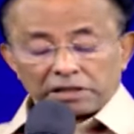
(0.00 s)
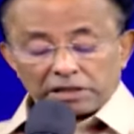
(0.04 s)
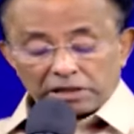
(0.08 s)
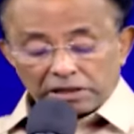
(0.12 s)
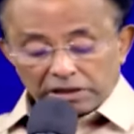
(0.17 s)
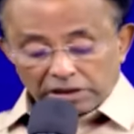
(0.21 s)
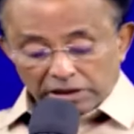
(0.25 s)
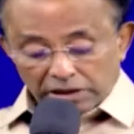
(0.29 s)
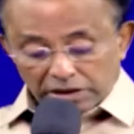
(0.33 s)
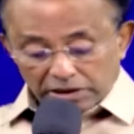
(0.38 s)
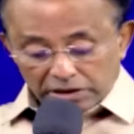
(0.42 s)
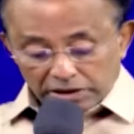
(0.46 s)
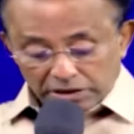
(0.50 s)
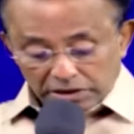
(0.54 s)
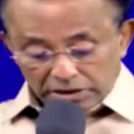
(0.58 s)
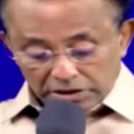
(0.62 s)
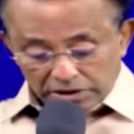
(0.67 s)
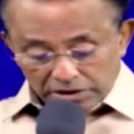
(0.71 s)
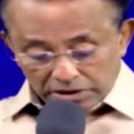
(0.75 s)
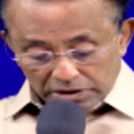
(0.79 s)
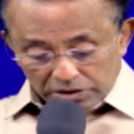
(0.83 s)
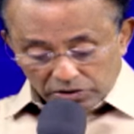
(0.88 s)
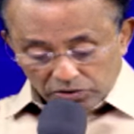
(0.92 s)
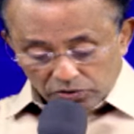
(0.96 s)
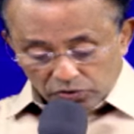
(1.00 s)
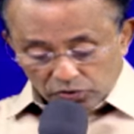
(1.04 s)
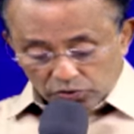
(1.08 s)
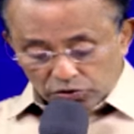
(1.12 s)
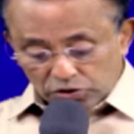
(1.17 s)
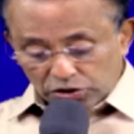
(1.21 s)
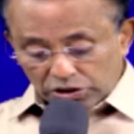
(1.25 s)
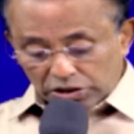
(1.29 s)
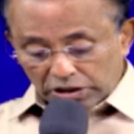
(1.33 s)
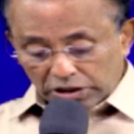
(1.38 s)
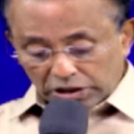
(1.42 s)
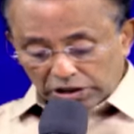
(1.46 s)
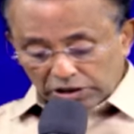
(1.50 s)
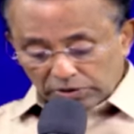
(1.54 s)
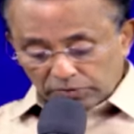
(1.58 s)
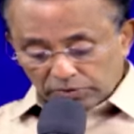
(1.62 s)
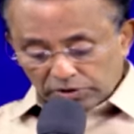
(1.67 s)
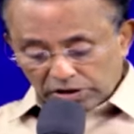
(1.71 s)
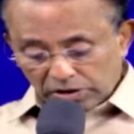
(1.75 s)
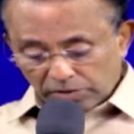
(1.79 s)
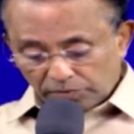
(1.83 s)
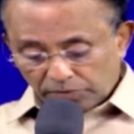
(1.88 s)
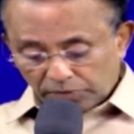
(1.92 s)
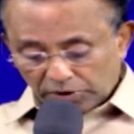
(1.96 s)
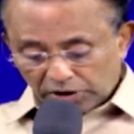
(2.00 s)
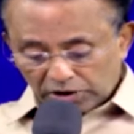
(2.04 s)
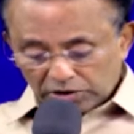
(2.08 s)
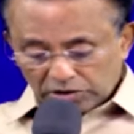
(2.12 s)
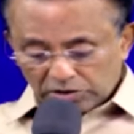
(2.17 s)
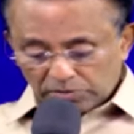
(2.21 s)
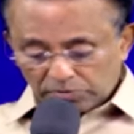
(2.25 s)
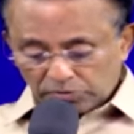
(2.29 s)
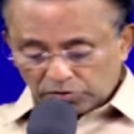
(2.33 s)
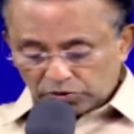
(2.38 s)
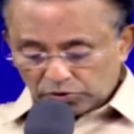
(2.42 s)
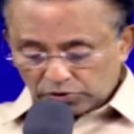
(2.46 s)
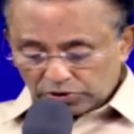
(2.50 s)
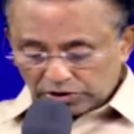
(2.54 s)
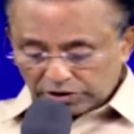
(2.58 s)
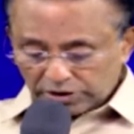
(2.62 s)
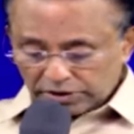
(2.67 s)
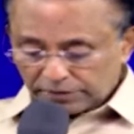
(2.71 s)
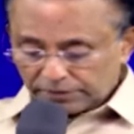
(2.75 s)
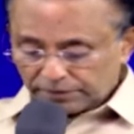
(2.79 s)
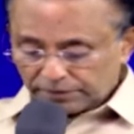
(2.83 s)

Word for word: இந்த நூற்றுக்கு அதிபதியை பார்க்கும்போது